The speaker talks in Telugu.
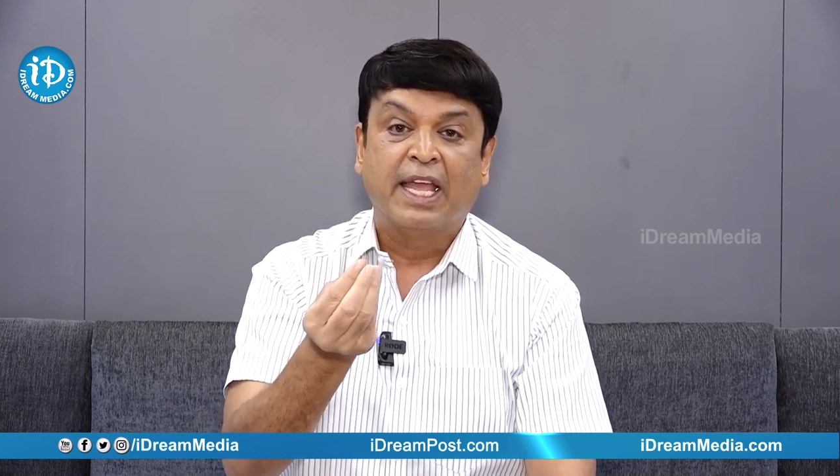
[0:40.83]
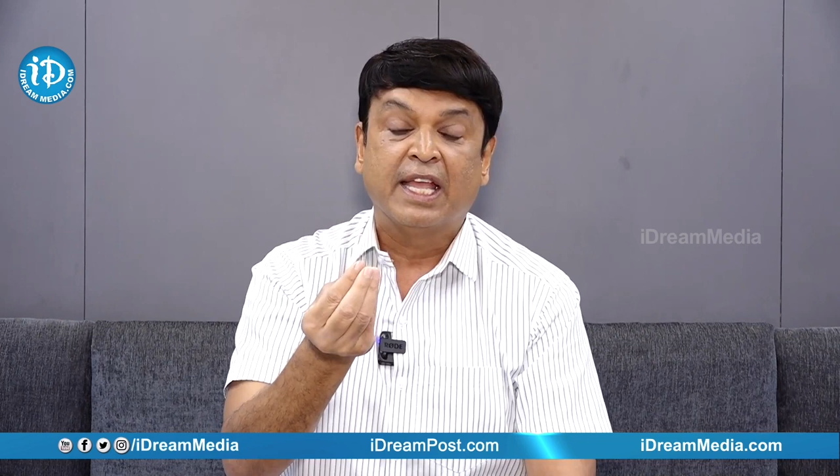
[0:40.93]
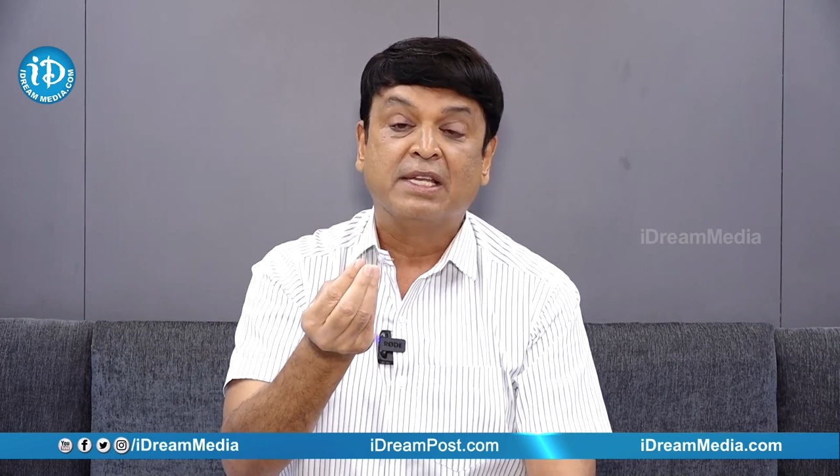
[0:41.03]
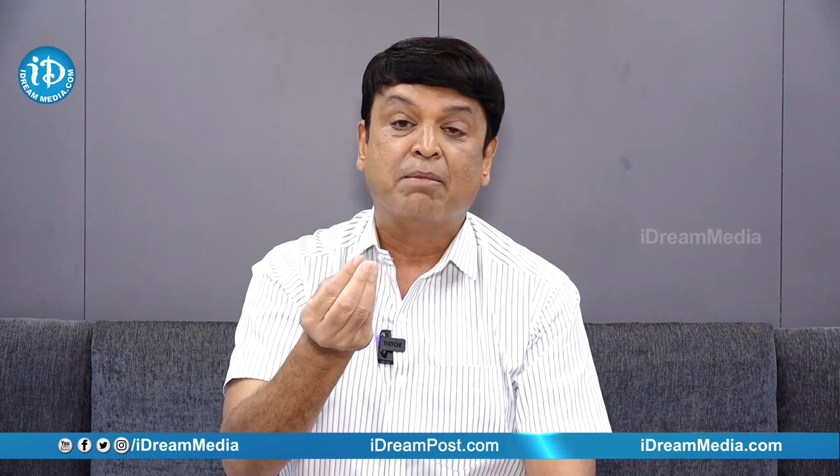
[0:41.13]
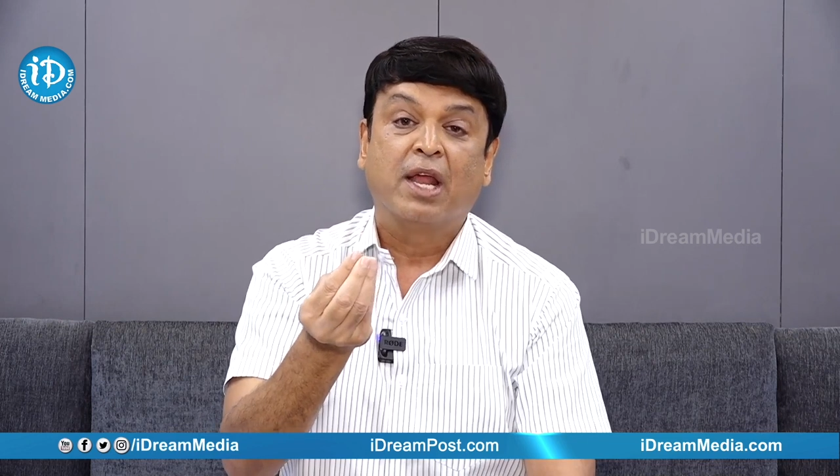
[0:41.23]
ఏ
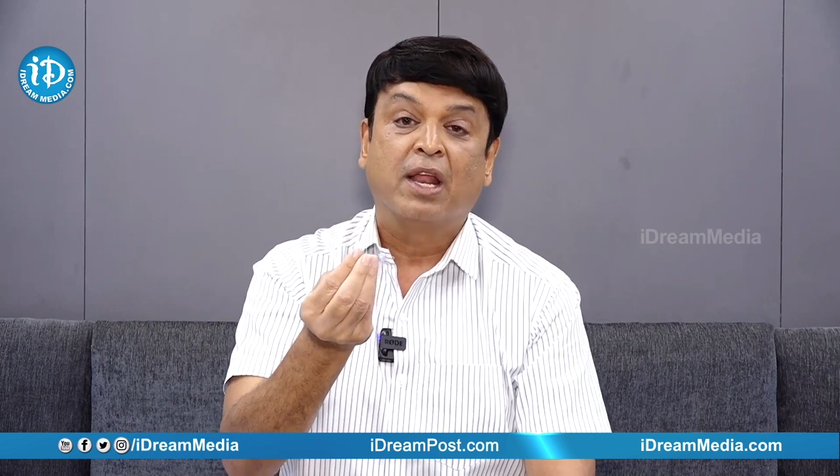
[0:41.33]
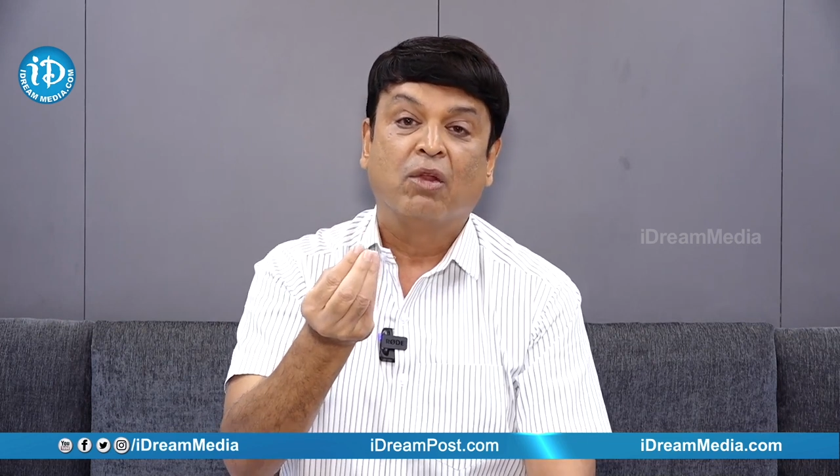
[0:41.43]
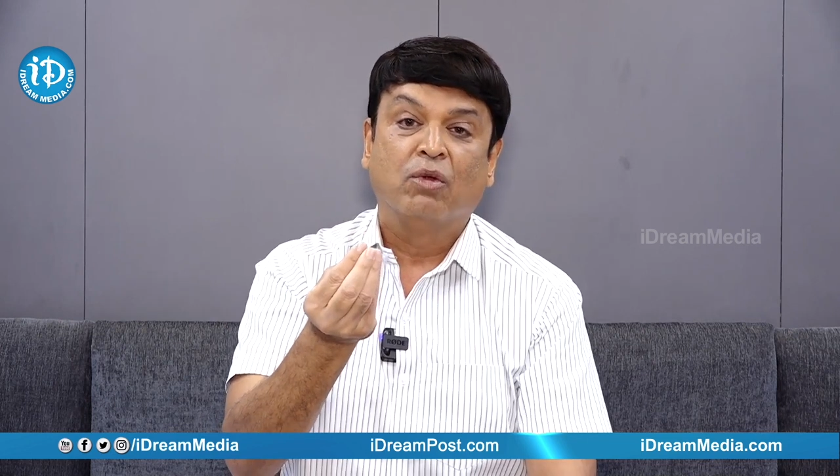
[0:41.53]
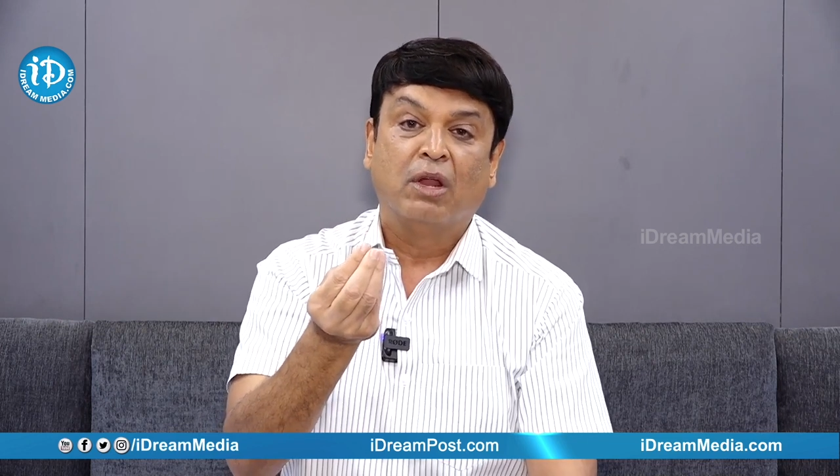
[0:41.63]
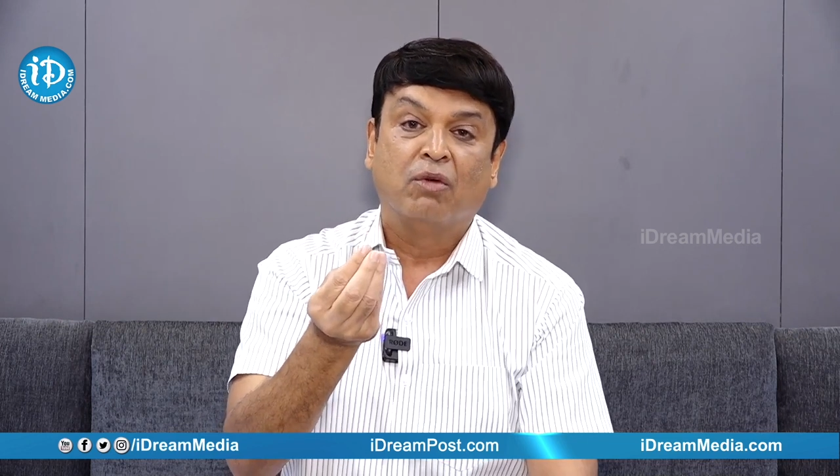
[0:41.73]

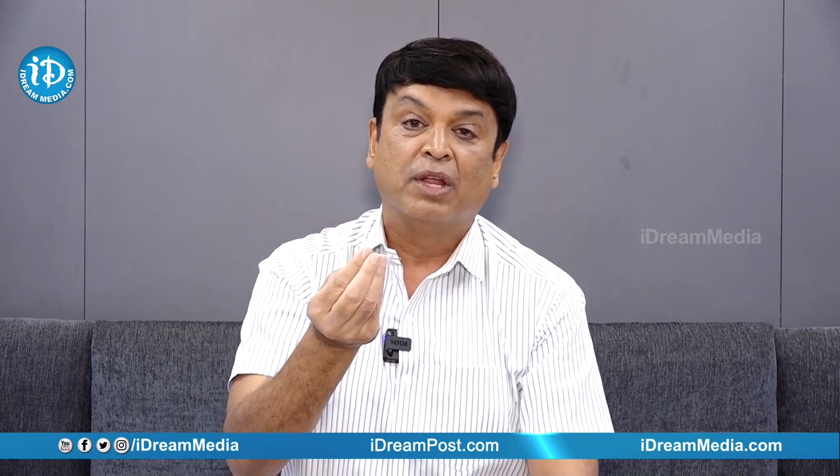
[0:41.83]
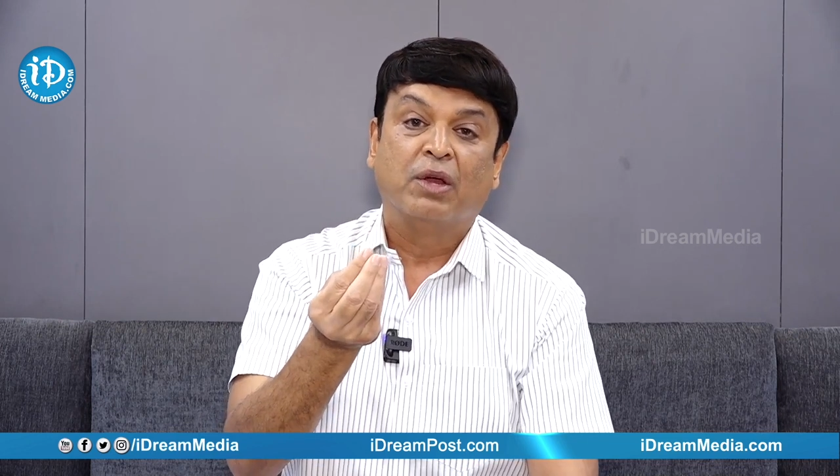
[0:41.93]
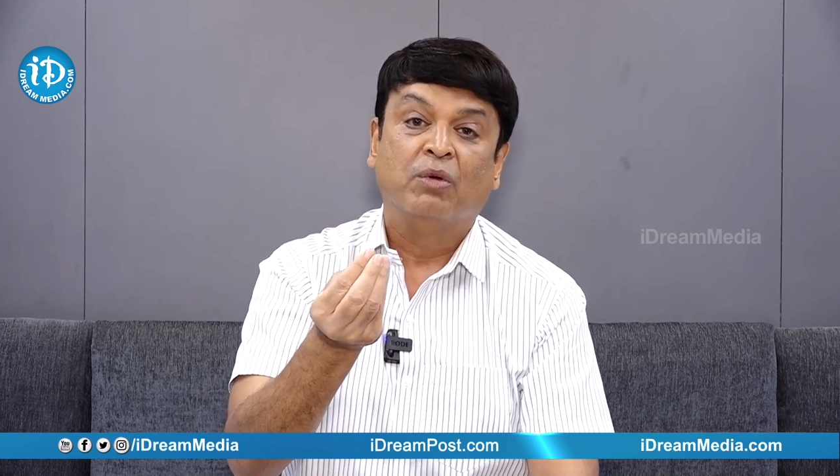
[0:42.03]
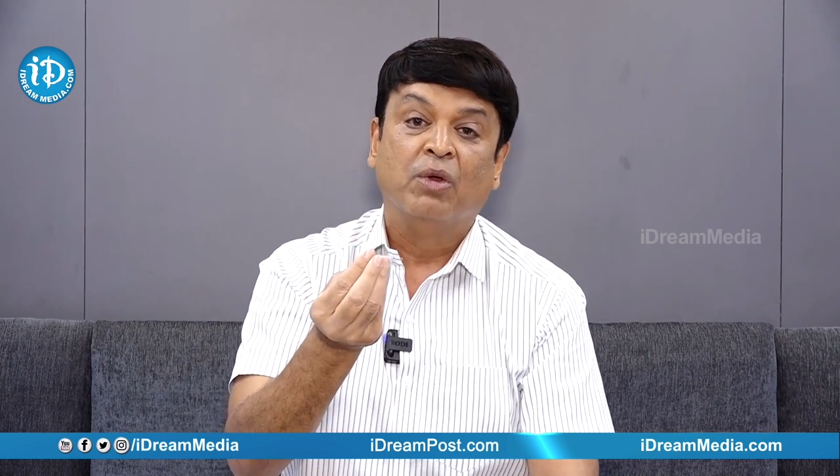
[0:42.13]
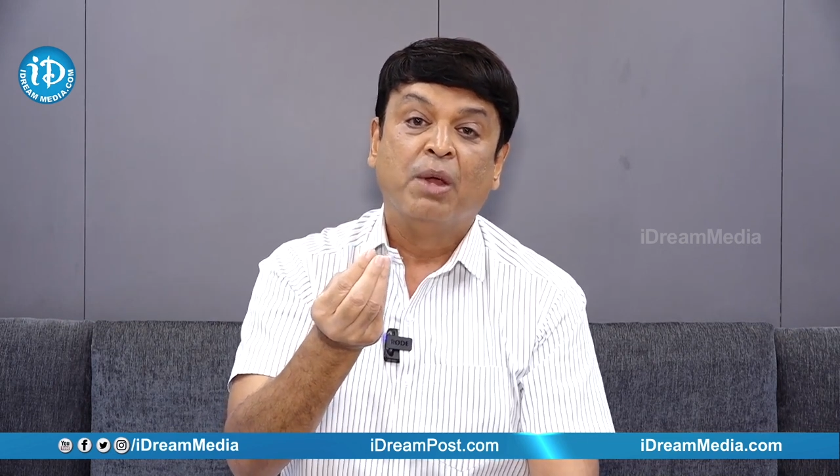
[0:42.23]
జమానాలో ఉన్నావు నీకు